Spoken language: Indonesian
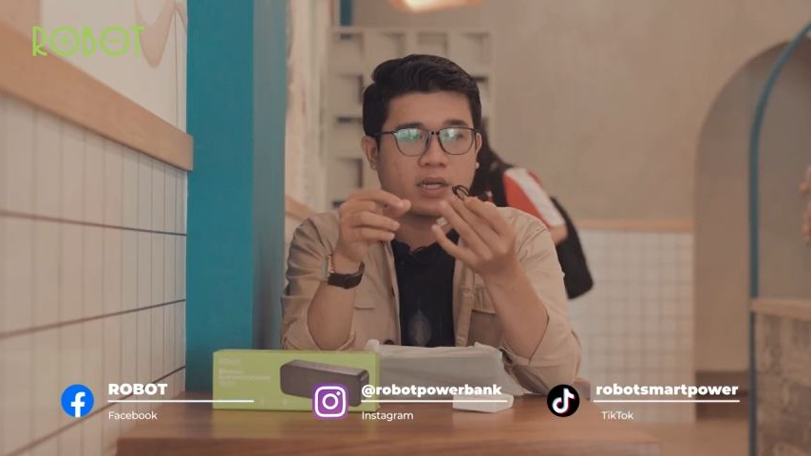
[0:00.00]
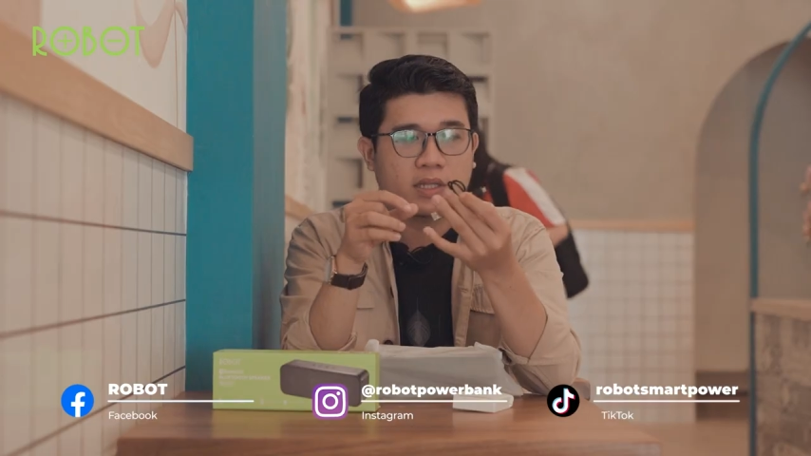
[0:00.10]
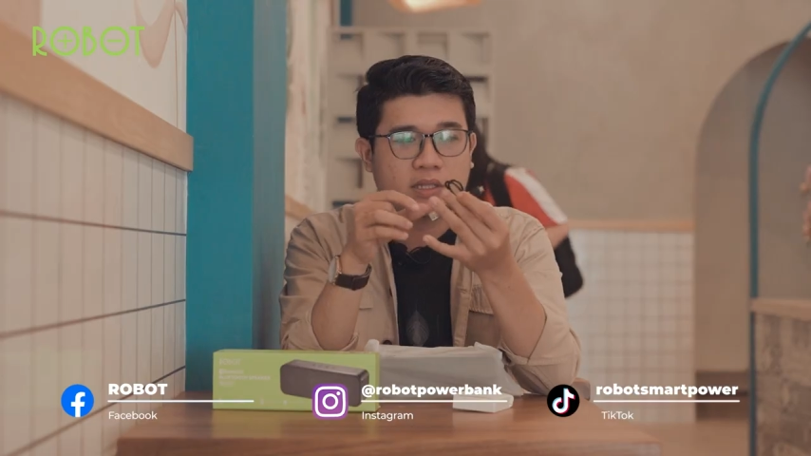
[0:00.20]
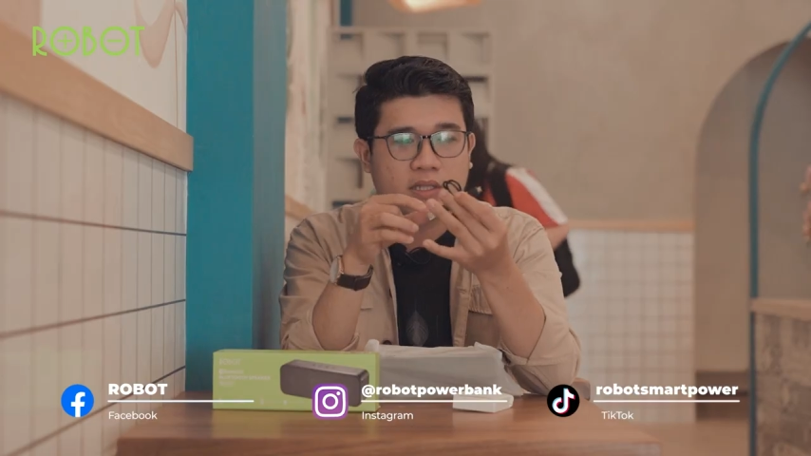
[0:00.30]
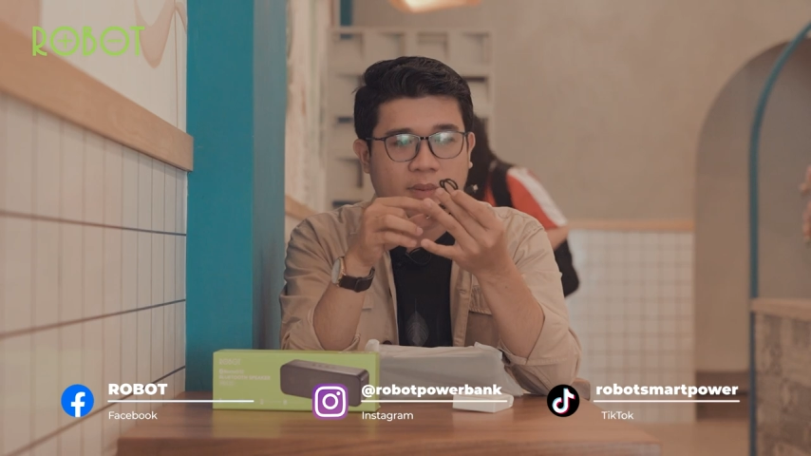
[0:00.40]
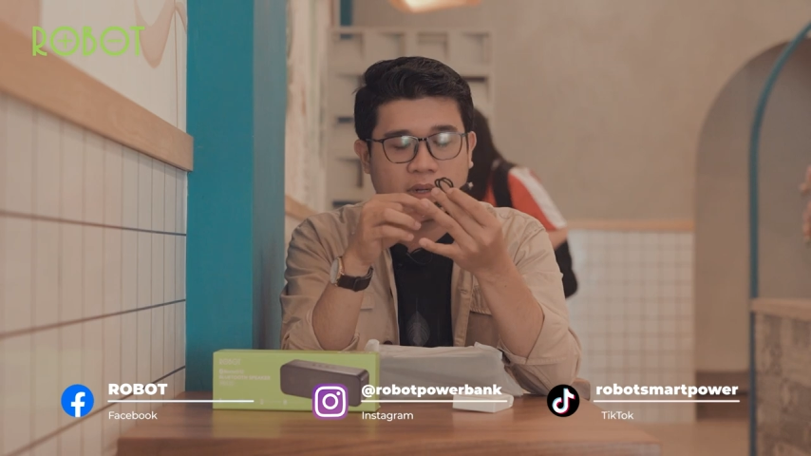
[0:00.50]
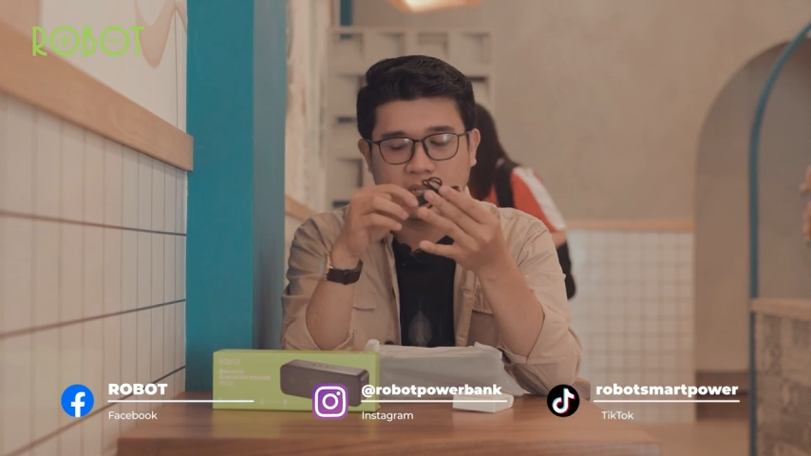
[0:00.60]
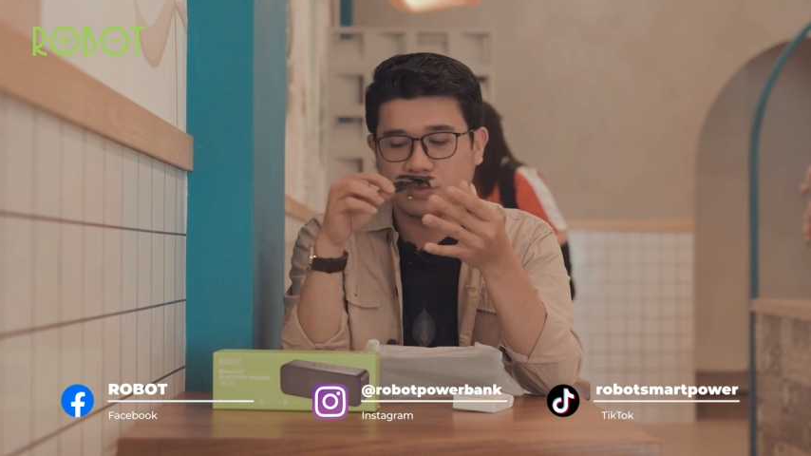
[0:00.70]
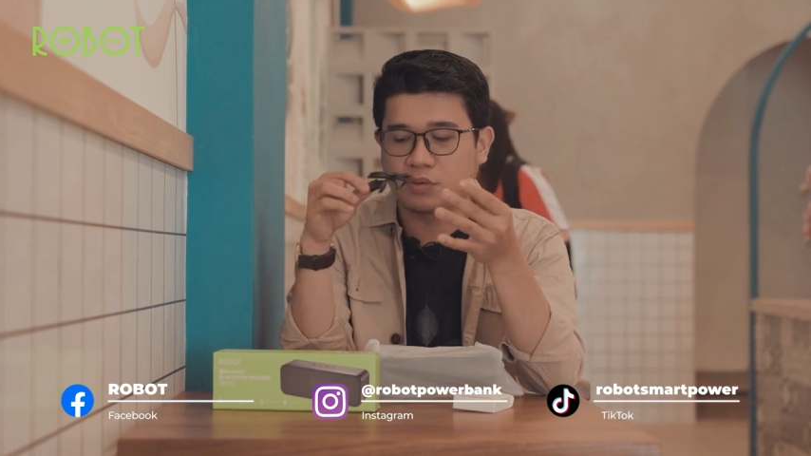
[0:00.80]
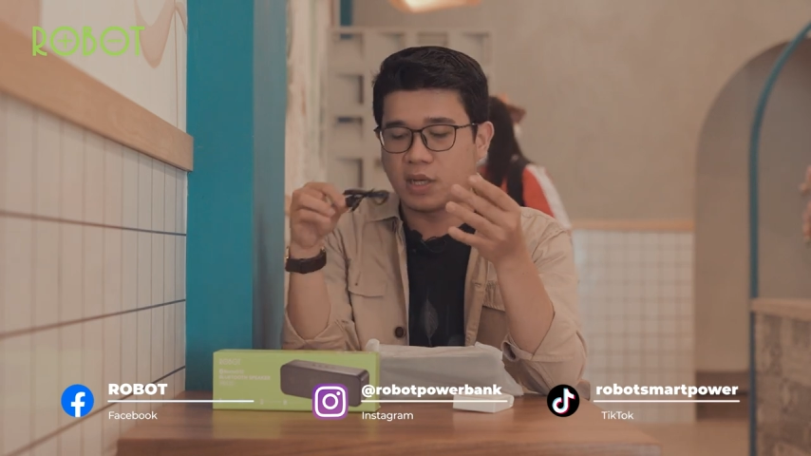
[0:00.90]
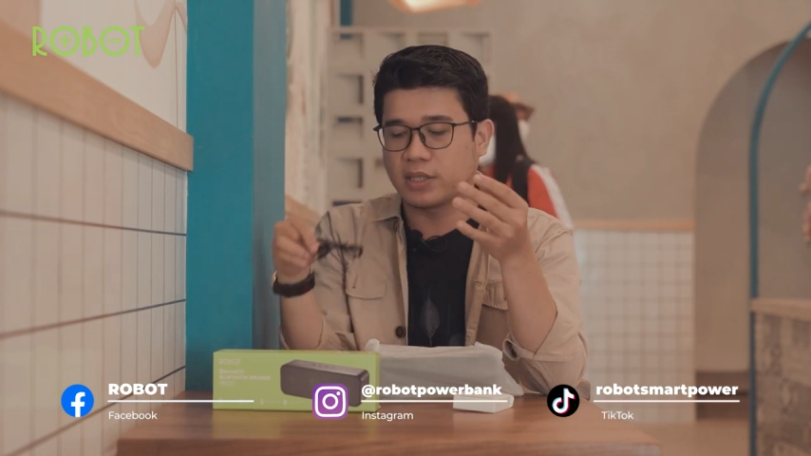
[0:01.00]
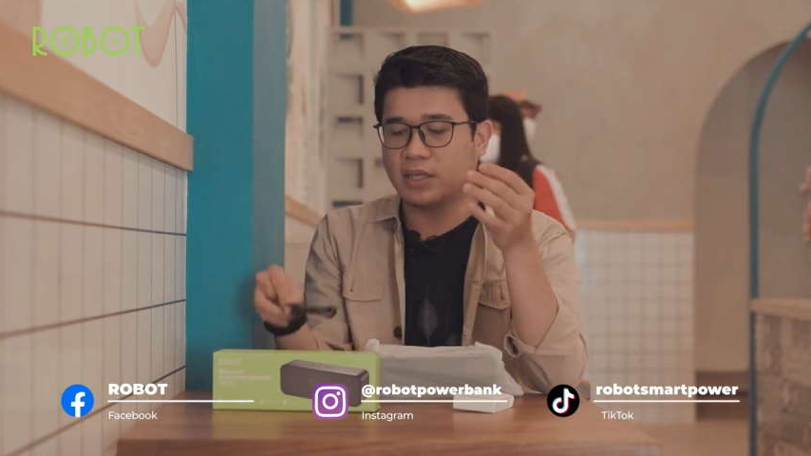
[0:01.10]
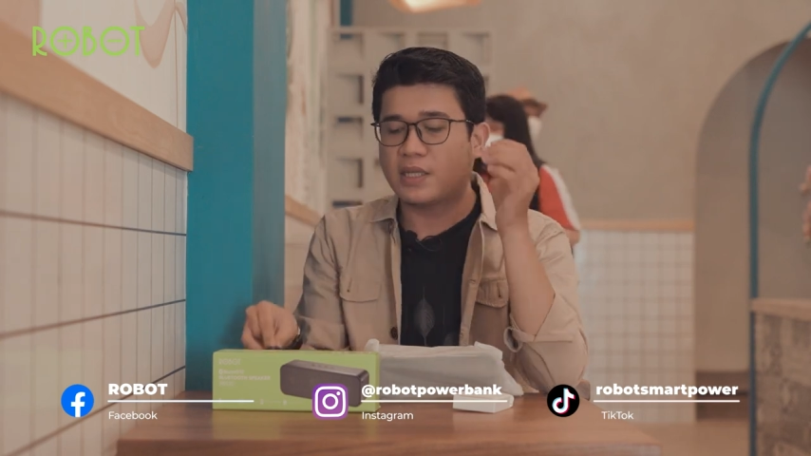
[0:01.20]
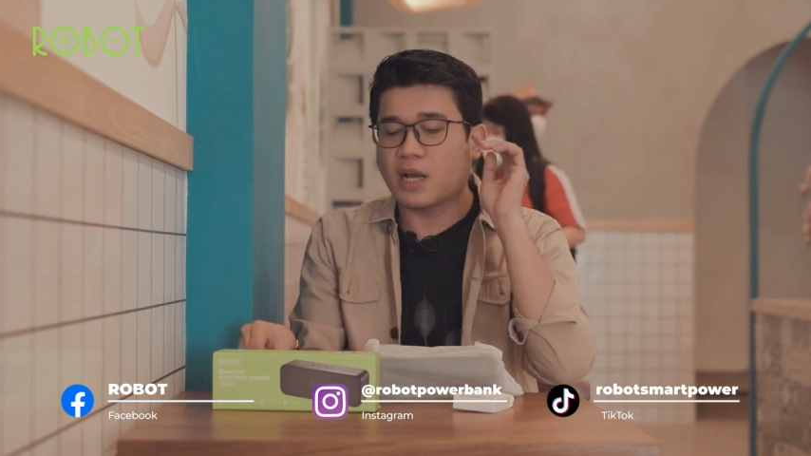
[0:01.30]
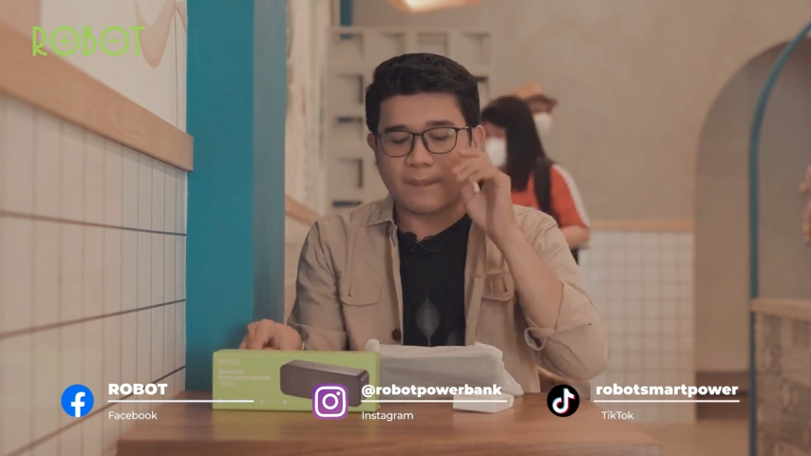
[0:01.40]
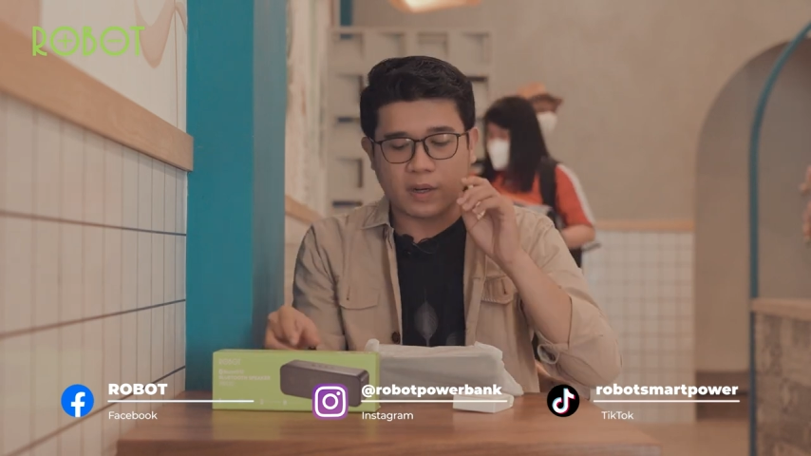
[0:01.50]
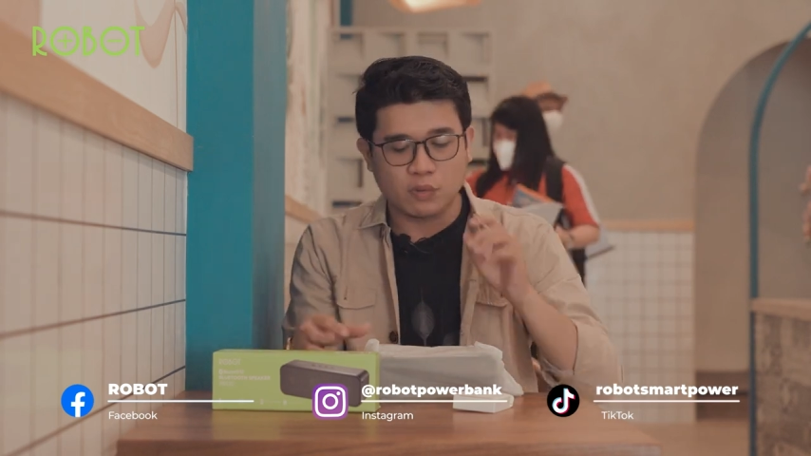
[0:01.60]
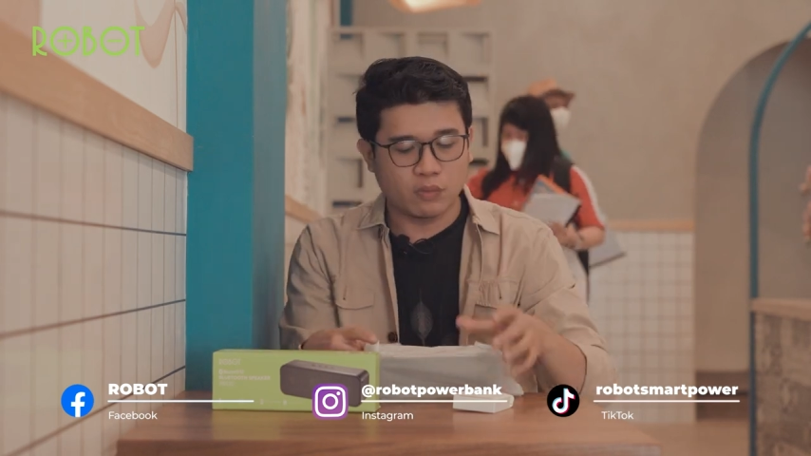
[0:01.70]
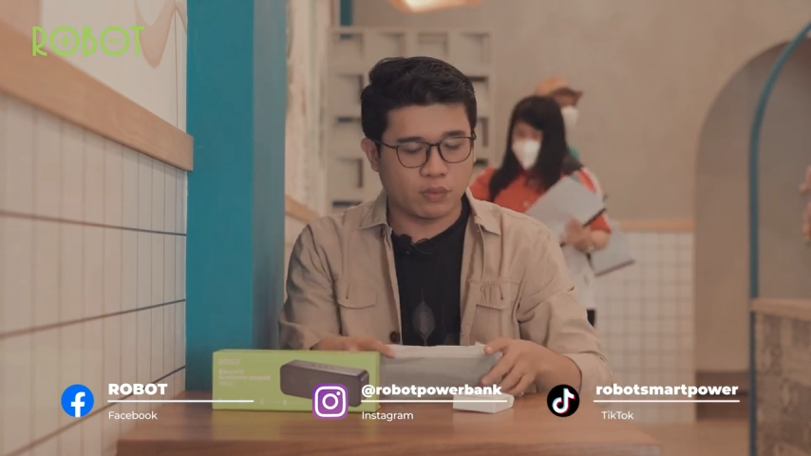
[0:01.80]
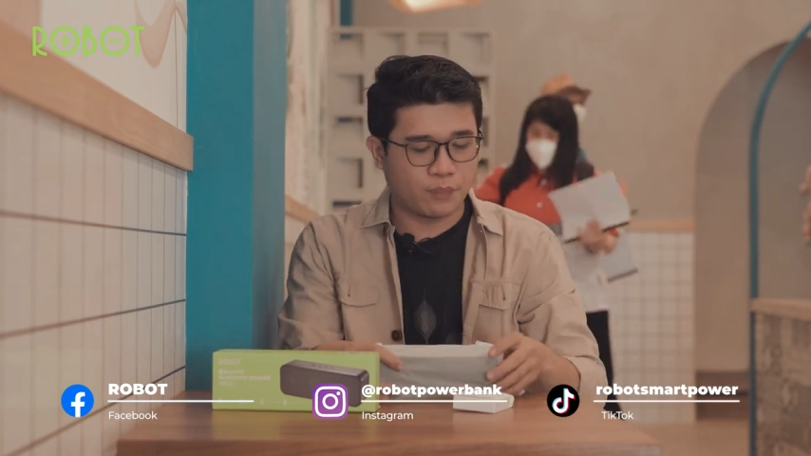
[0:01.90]
ada kabelnya juga. Jadi nggak
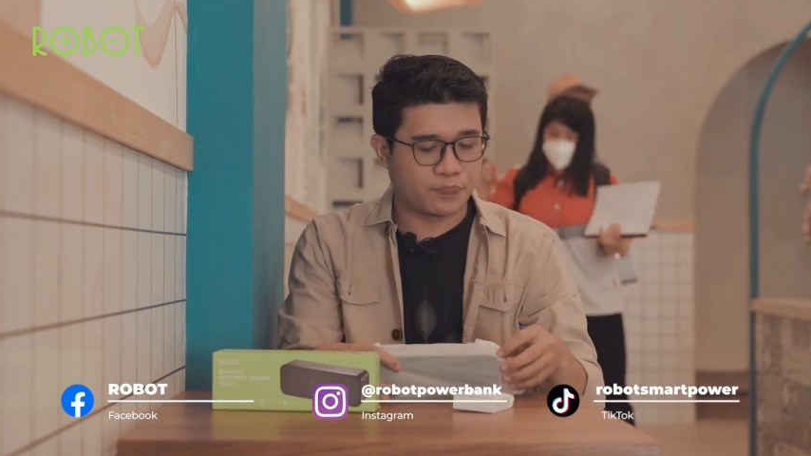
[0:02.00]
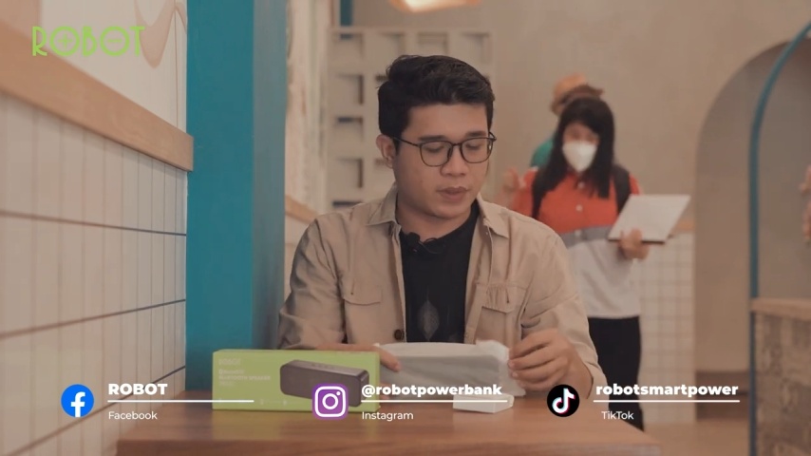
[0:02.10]
perlu